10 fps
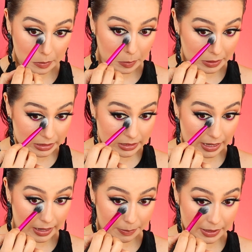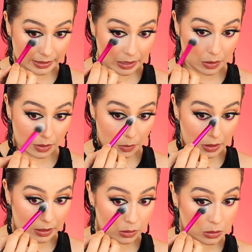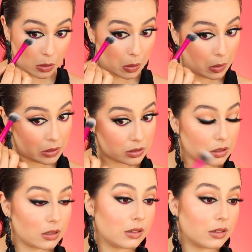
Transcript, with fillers: voy a sellar la parte de abajo de los ojos.